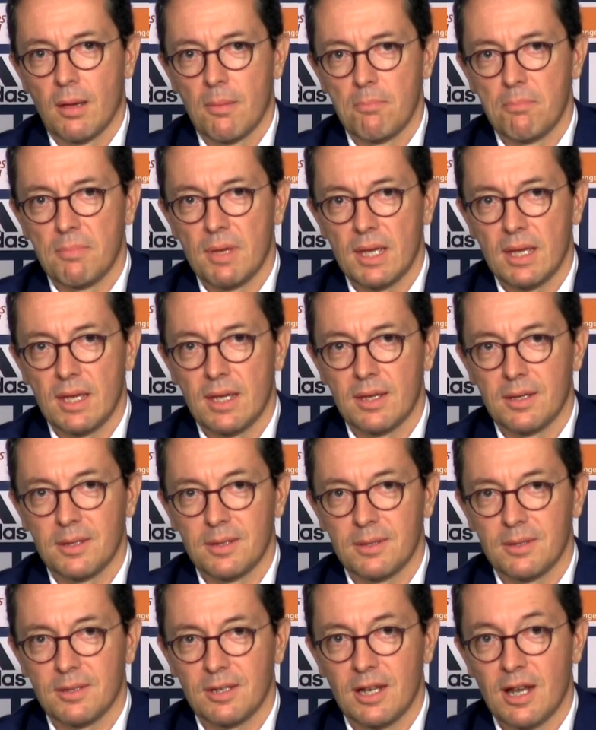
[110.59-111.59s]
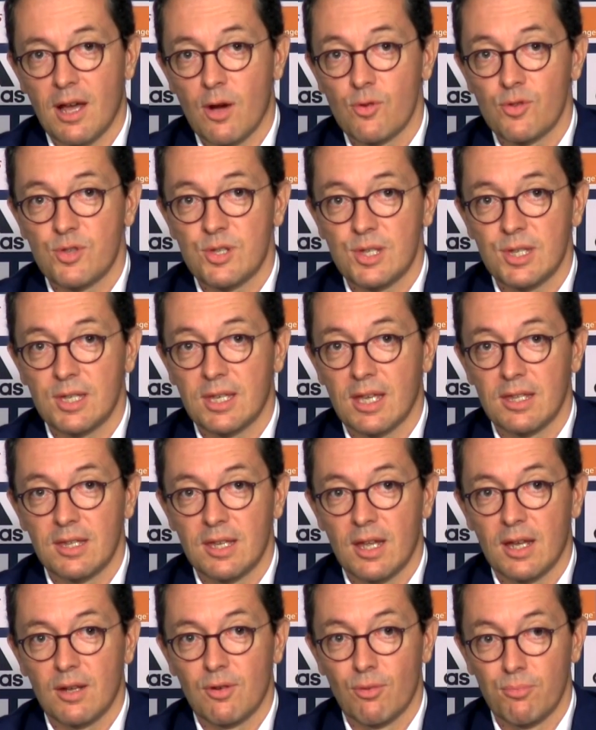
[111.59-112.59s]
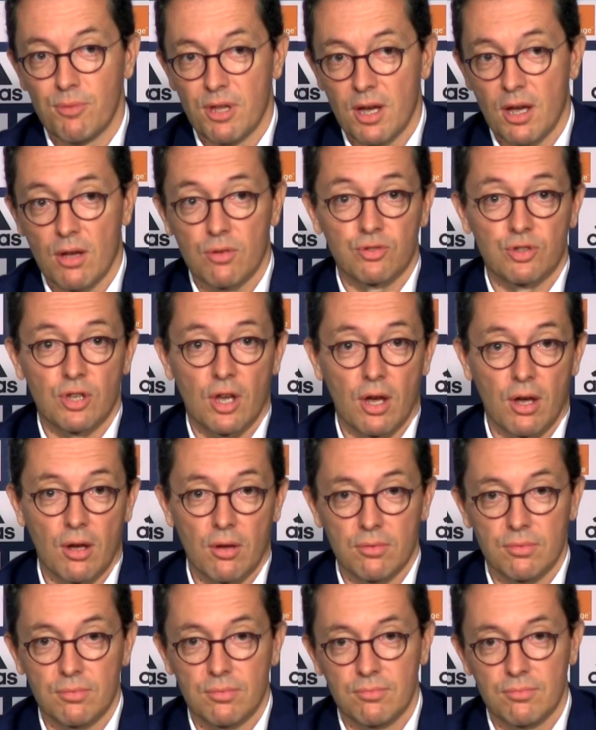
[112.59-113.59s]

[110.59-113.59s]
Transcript: mais il a aussi gagné le mien, ça